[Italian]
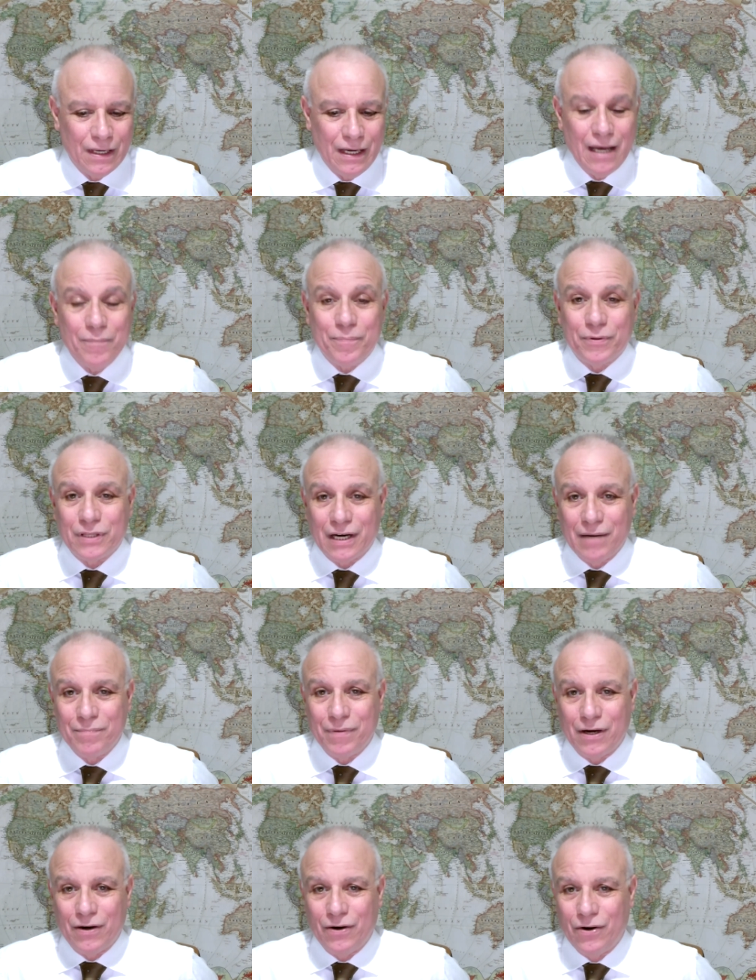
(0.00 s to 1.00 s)
eh,
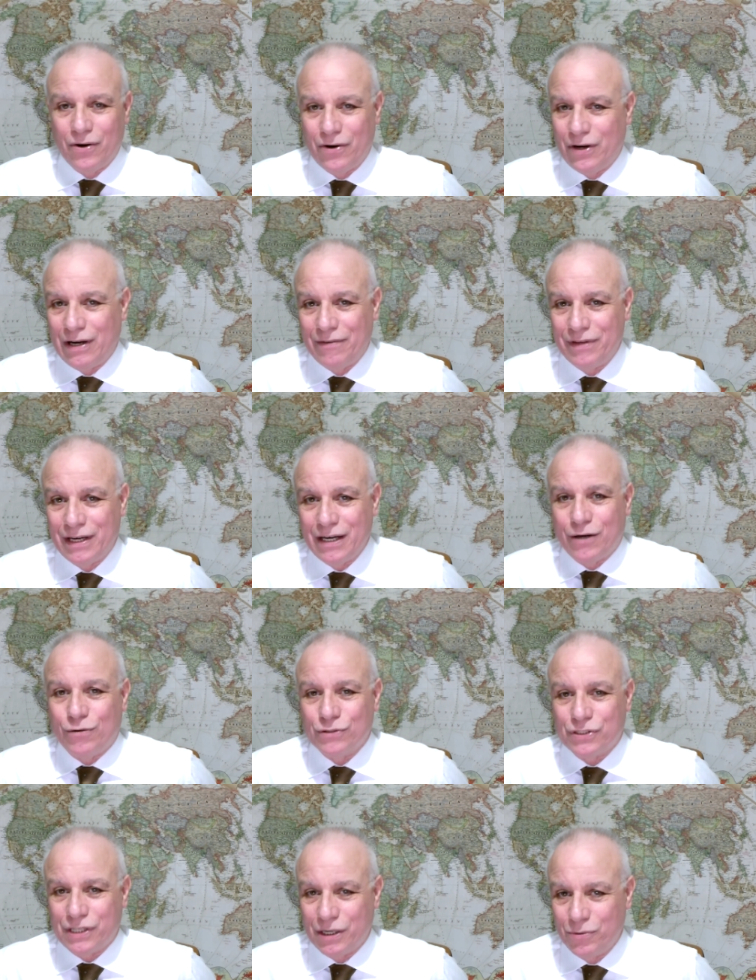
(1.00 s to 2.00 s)
potrebbero avere
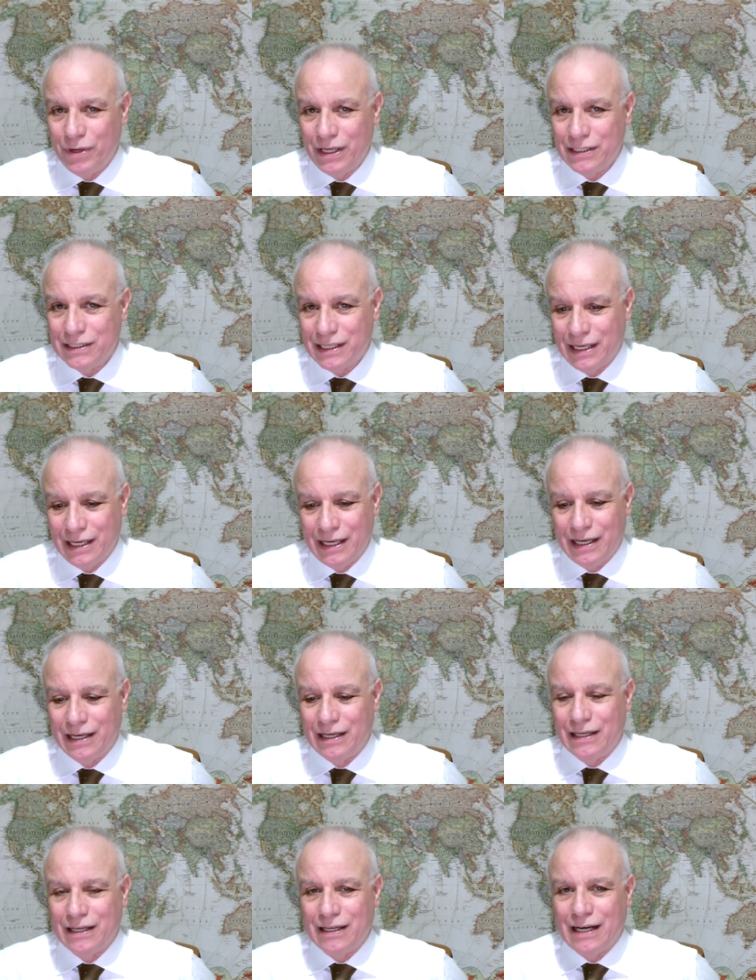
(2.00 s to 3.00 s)

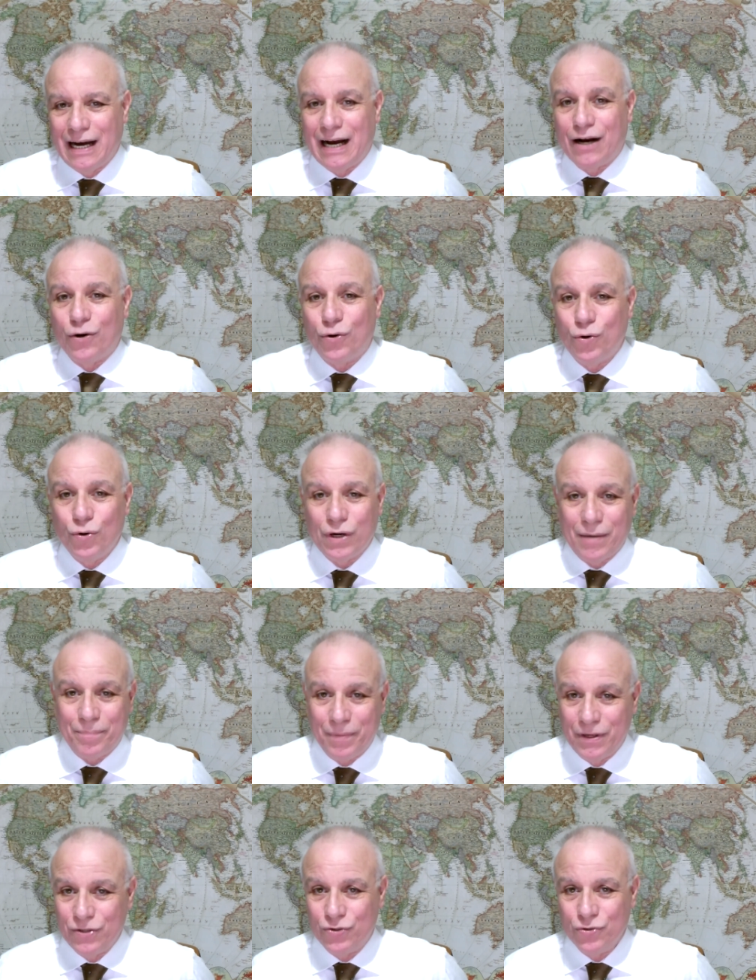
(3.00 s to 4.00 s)
conseguenze eh, ancora
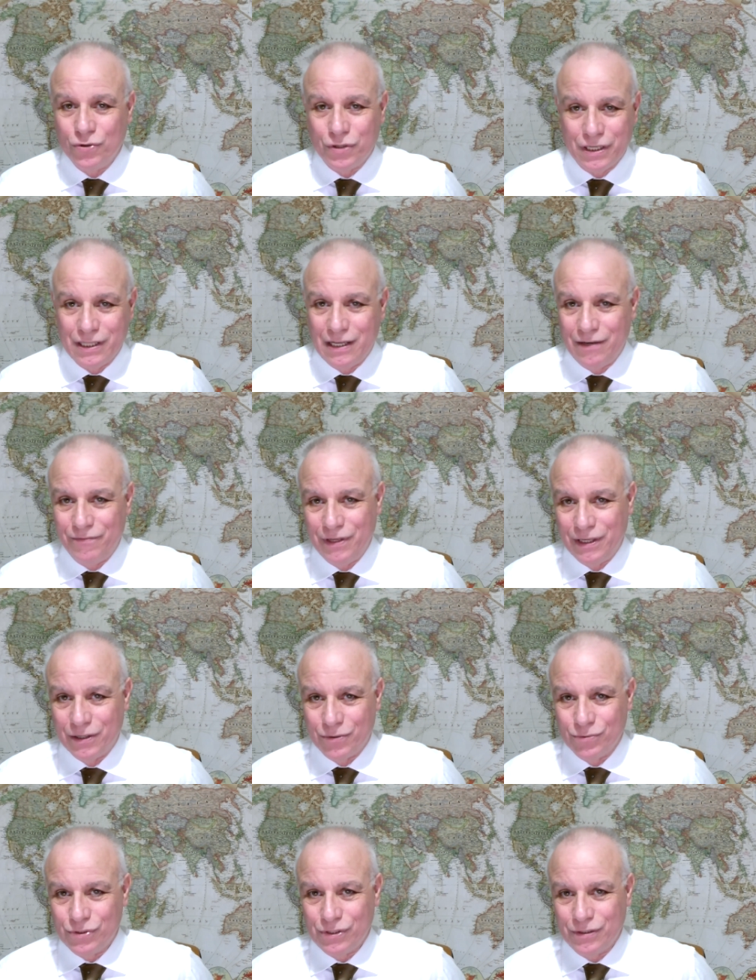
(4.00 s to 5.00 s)
peggiori del
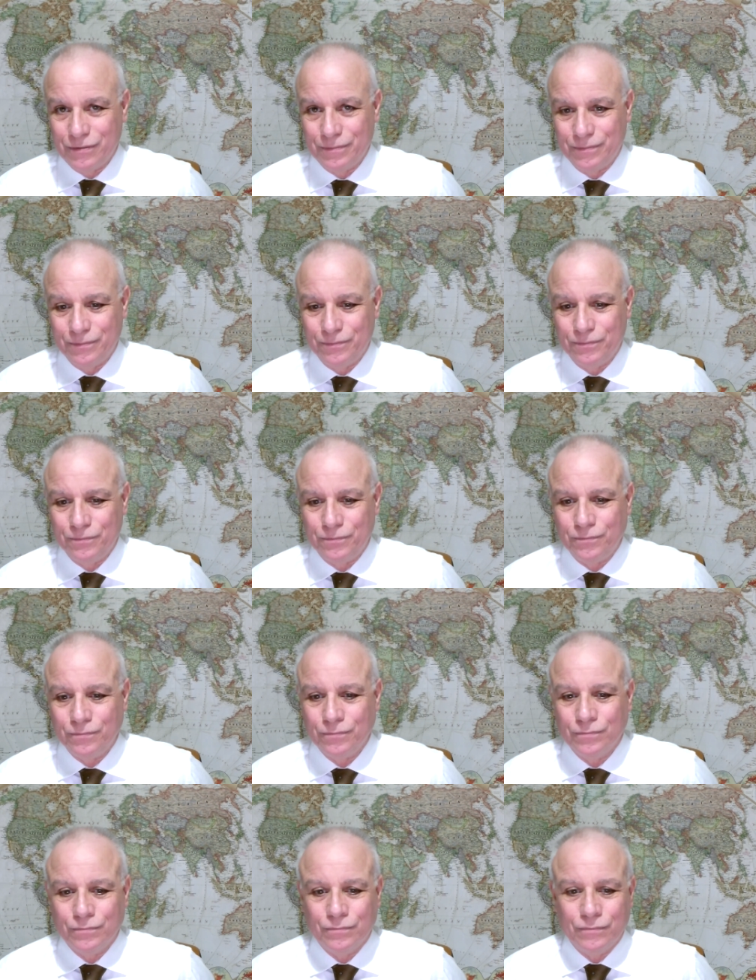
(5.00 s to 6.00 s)
virus.
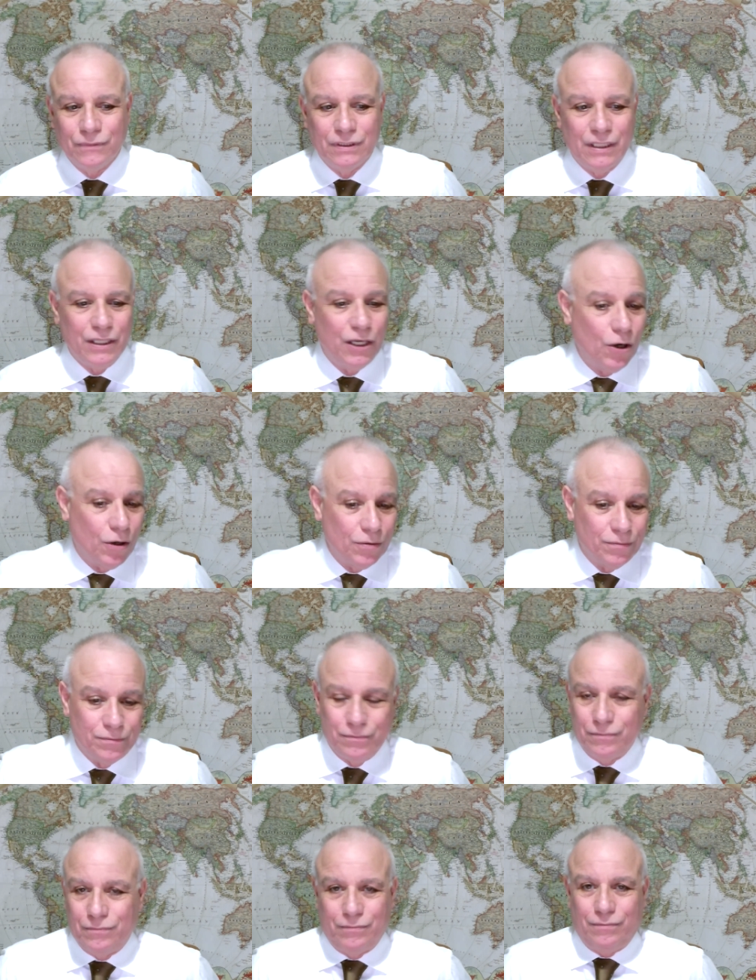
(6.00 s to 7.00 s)
Io
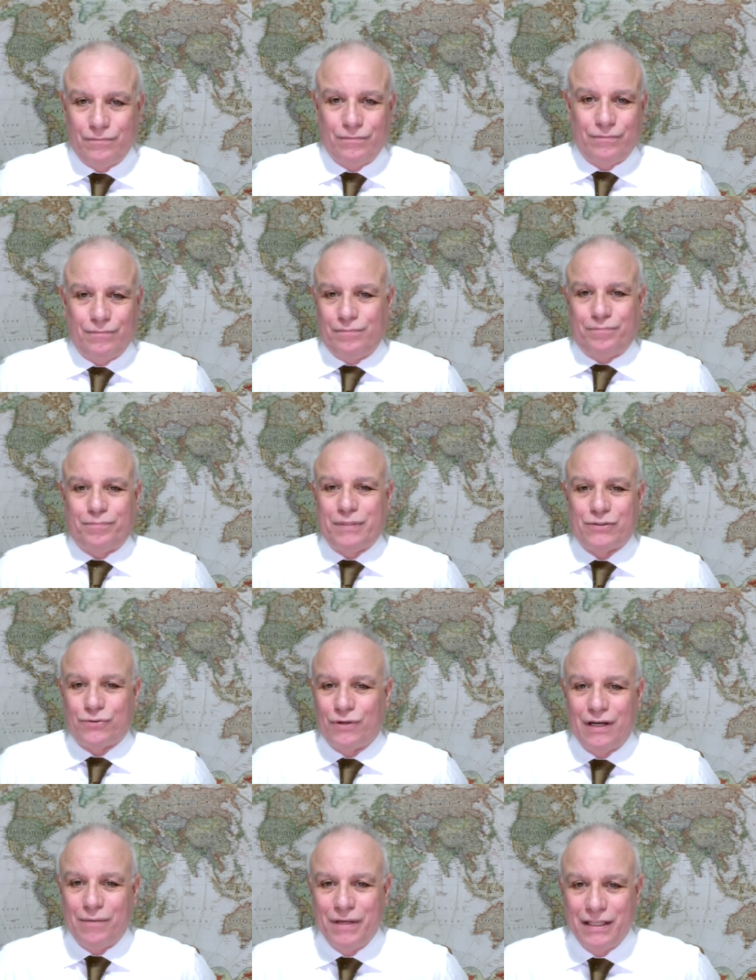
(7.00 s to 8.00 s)

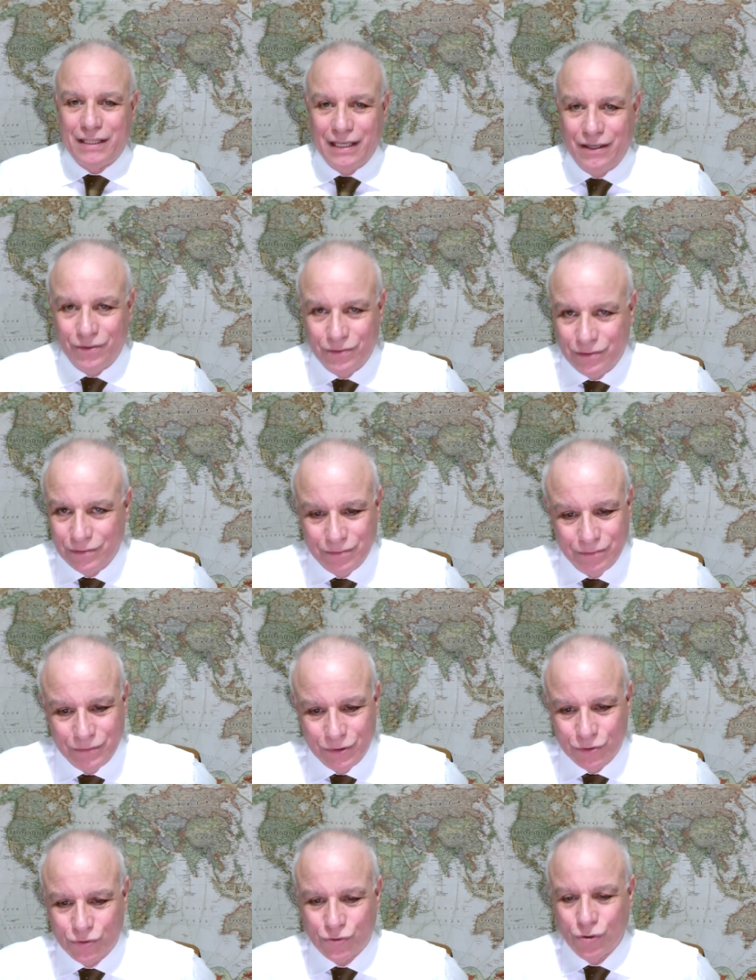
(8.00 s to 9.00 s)
personalmente non,
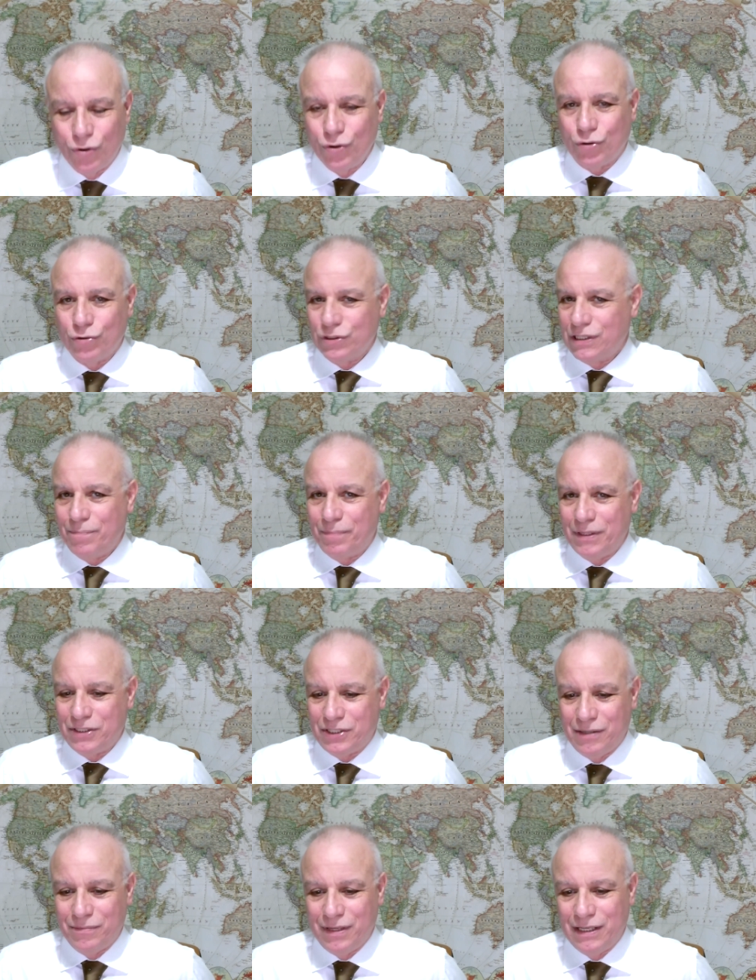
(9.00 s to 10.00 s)
non sono così
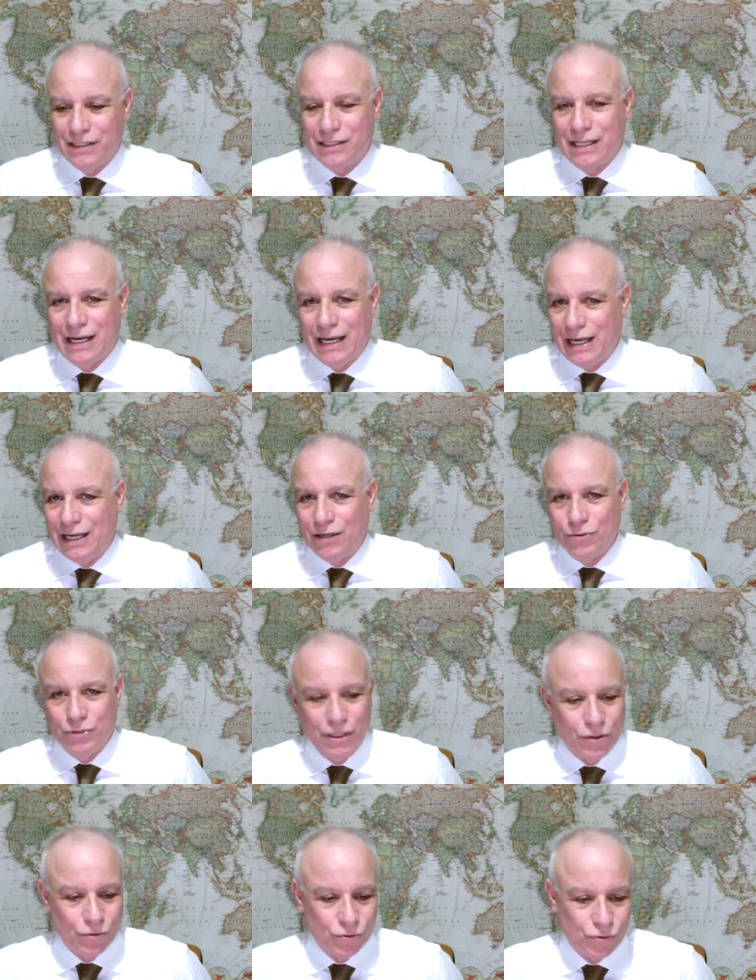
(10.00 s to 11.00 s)
pessimista, eh, lo
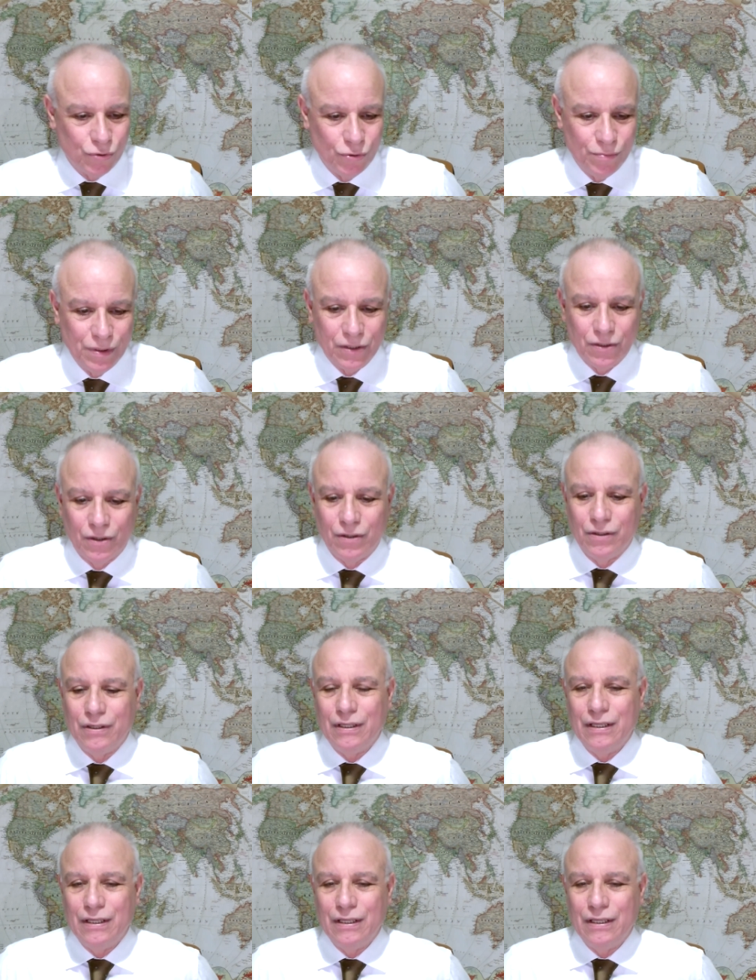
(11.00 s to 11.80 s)
dico subito.